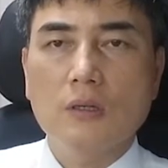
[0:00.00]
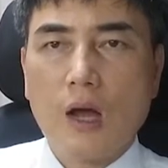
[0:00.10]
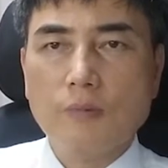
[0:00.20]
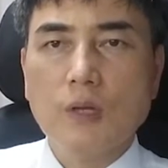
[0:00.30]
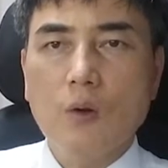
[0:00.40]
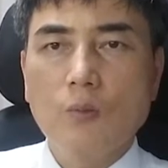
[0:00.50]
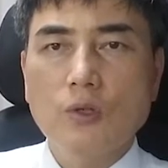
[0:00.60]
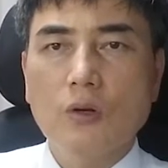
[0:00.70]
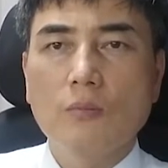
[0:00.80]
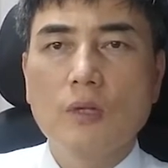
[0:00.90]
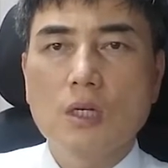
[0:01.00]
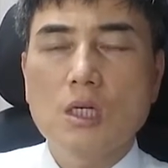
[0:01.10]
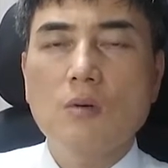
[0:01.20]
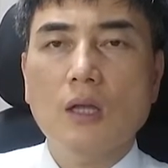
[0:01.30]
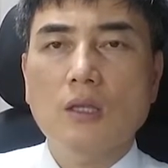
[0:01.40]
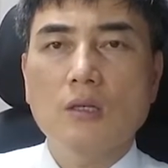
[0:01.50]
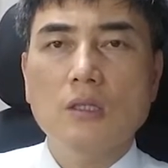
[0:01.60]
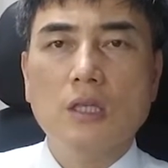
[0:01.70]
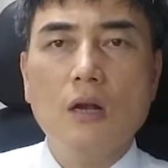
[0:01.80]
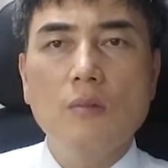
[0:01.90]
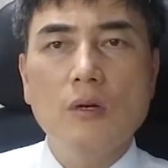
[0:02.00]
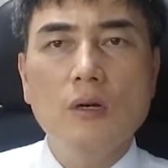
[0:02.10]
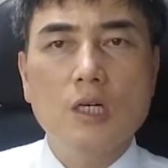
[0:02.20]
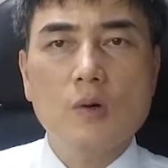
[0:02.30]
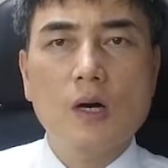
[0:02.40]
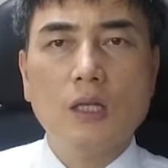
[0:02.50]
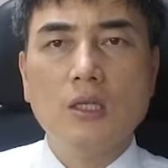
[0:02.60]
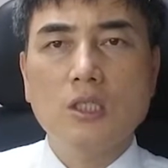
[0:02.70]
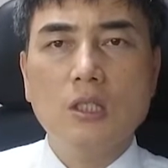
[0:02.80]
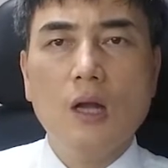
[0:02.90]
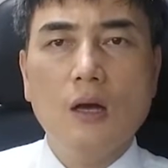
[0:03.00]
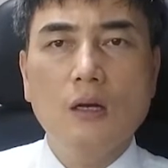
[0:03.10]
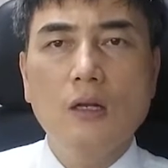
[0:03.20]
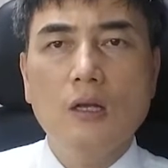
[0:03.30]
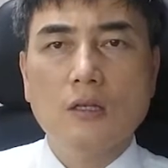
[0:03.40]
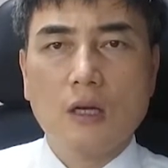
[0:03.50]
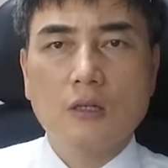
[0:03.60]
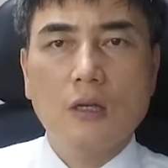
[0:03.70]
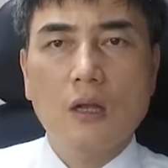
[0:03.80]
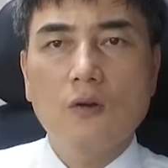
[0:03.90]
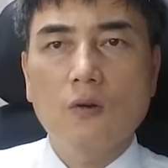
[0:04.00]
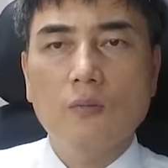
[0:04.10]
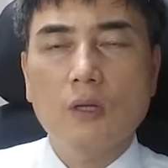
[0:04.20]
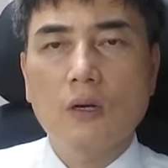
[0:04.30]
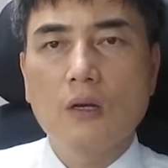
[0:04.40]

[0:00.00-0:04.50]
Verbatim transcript: 압살롬처럼 그와 같은 삶을 그와 같은 신앙을 갖게 되는 겁니다.